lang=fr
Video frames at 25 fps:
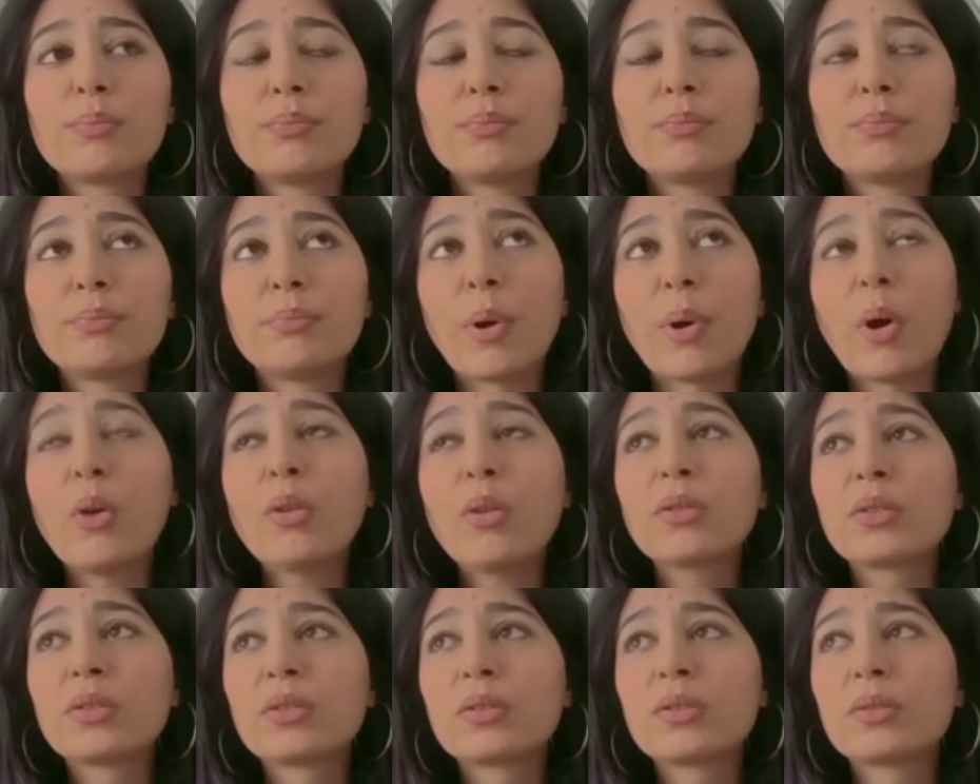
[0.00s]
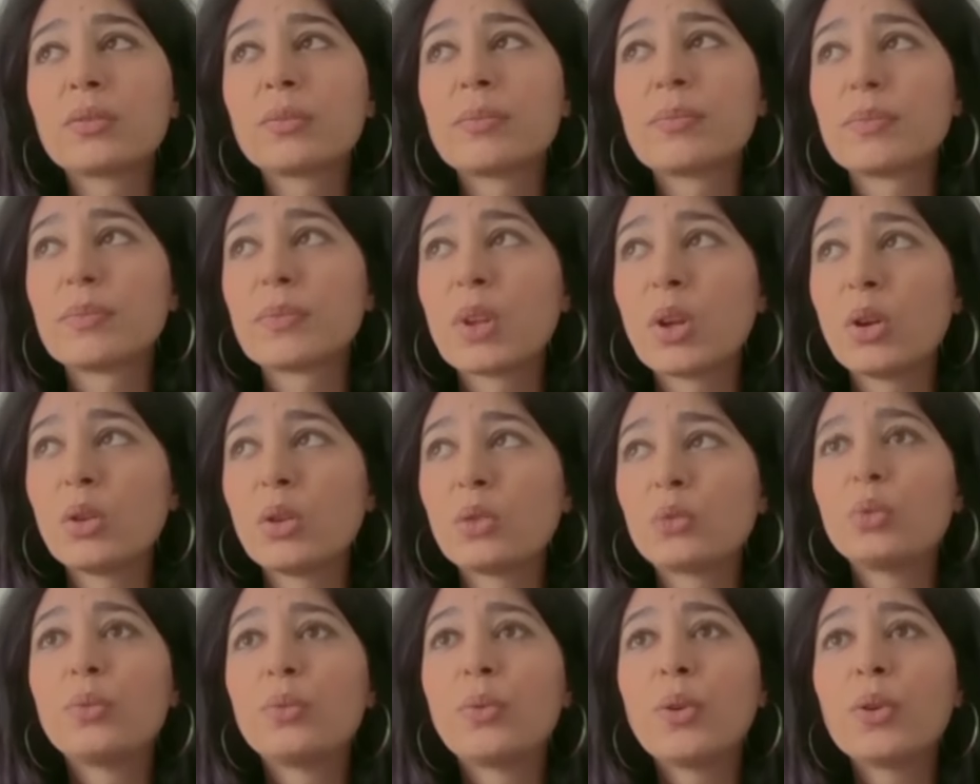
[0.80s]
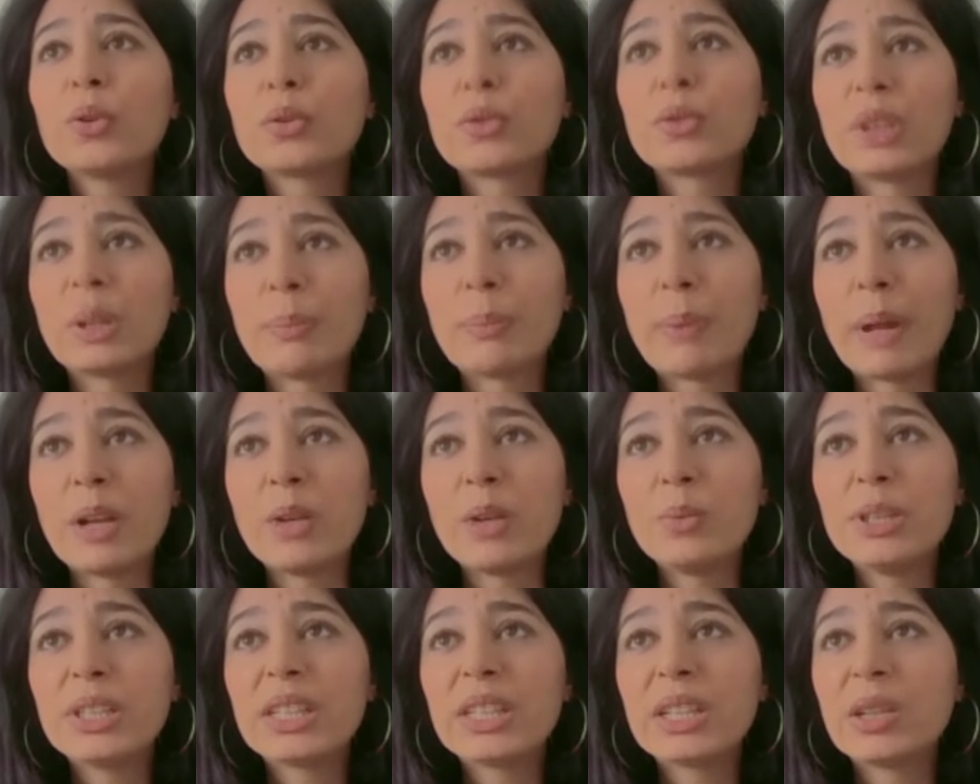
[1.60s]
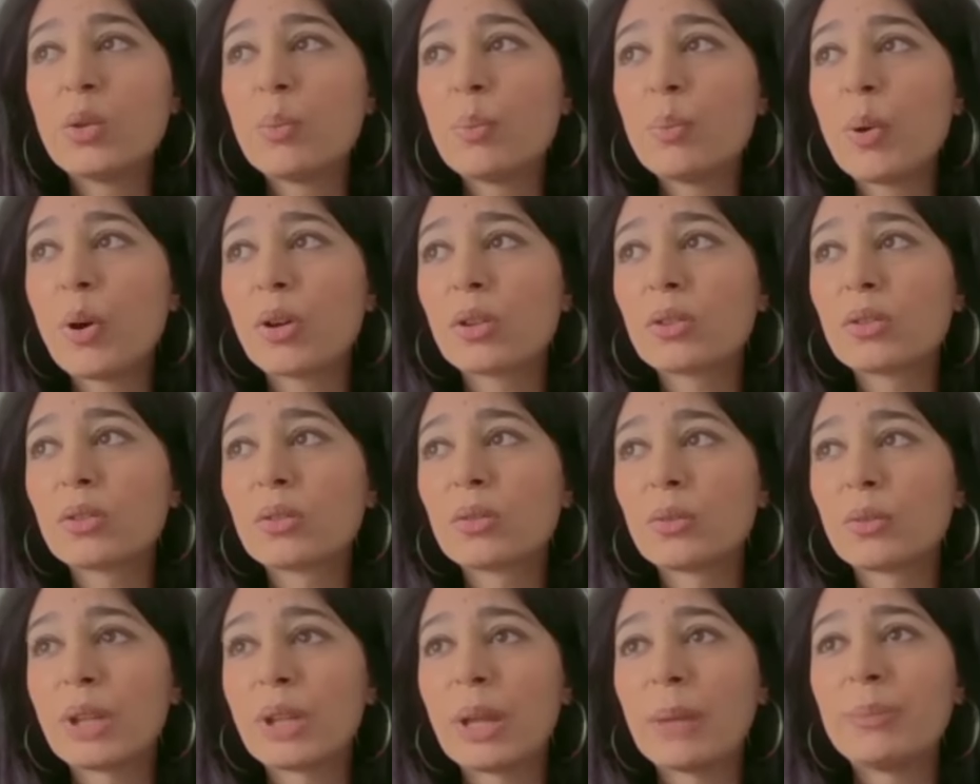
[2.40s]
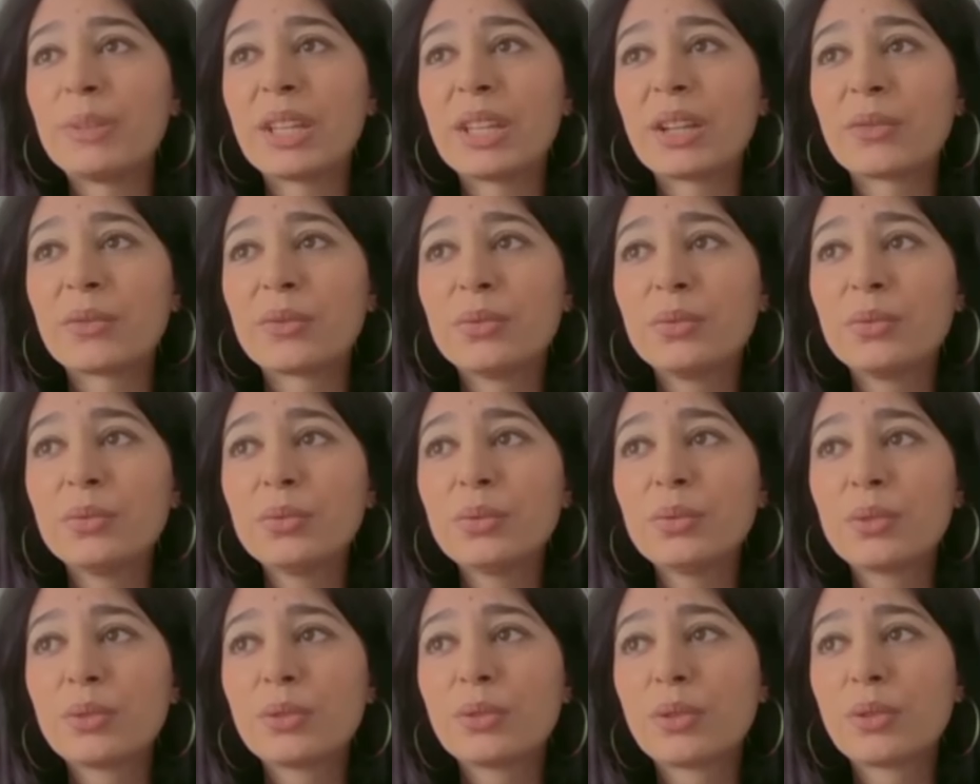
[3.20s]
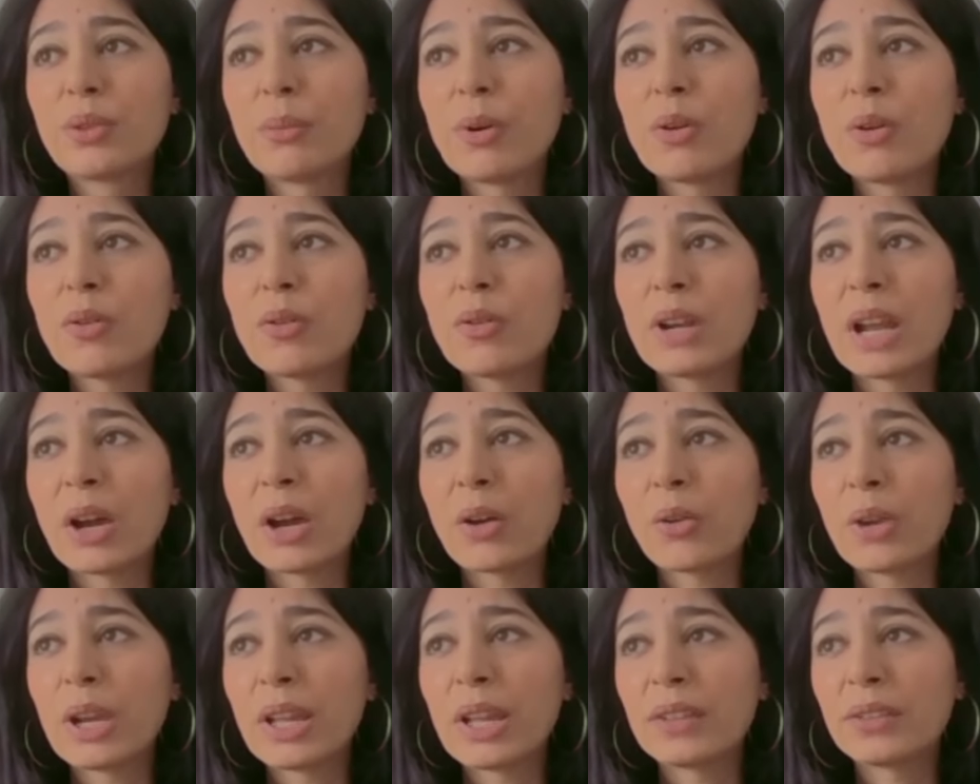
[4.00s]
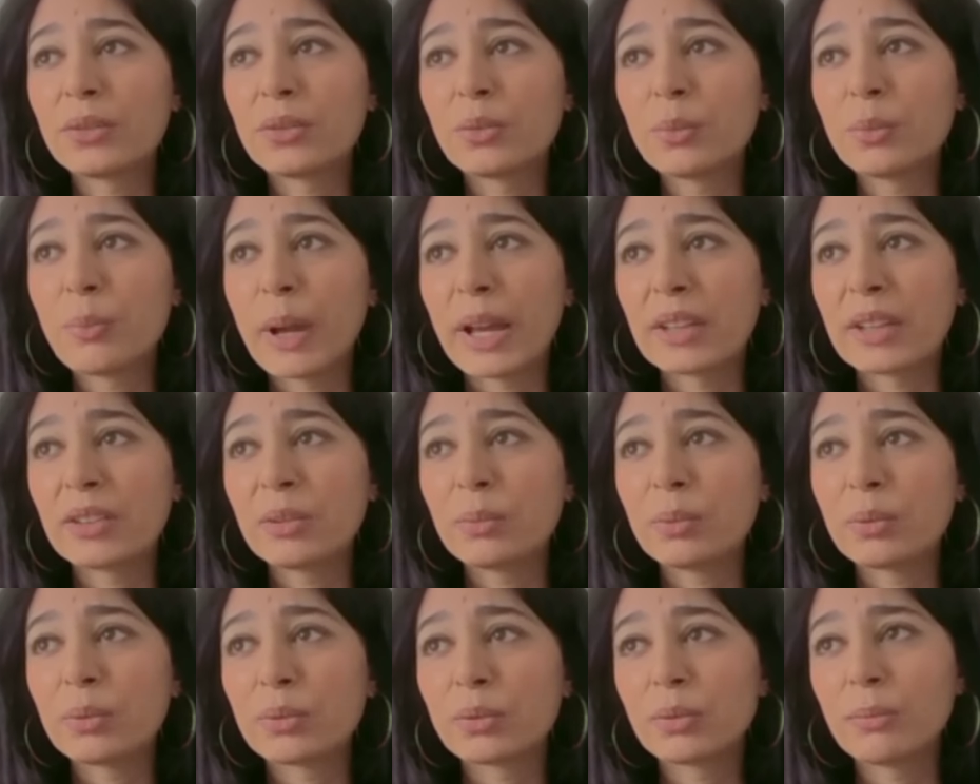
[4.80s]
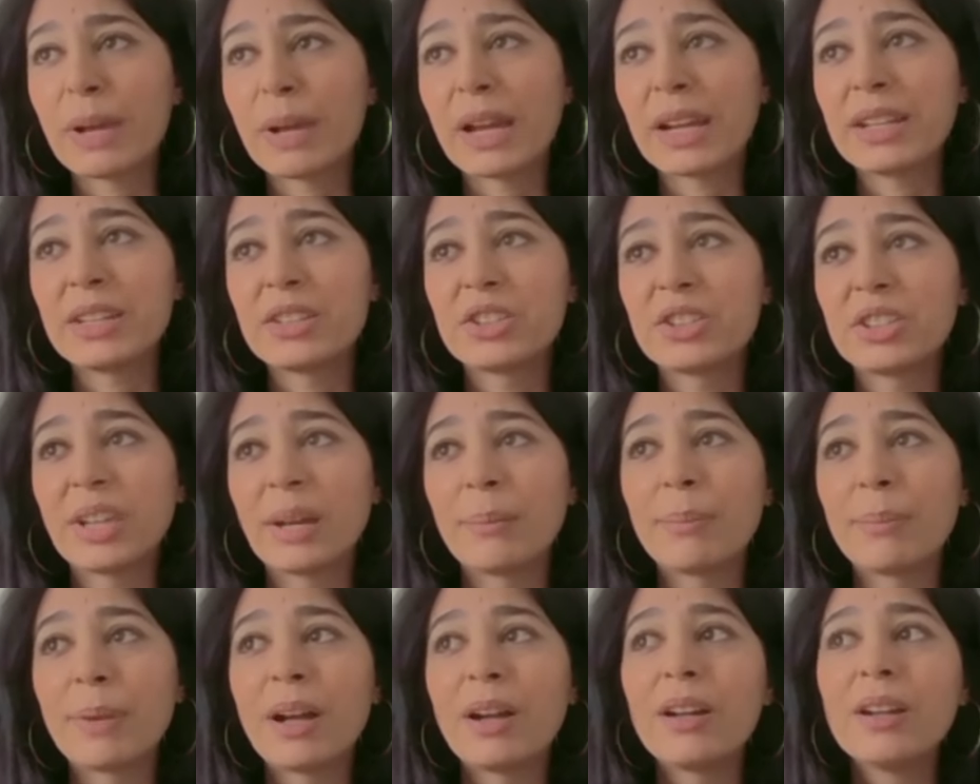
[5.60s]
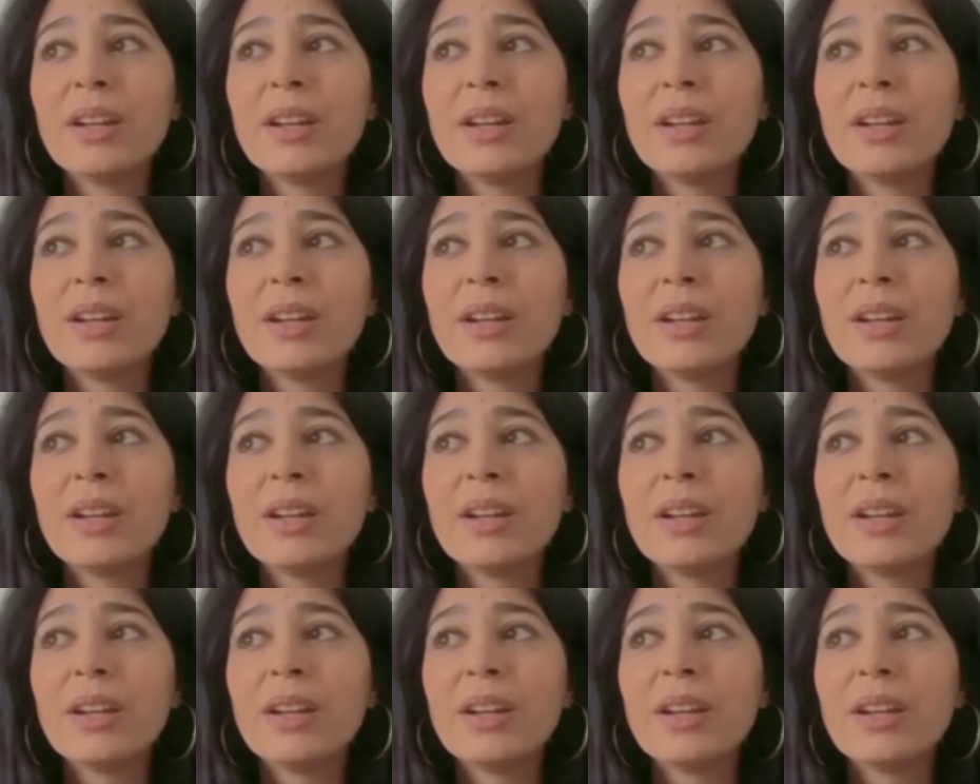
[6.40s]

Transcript: pense, souvent ce n'est pas lui qui le porte. On a bien vu comment la relation, par exemple, entre Marlène Schiappa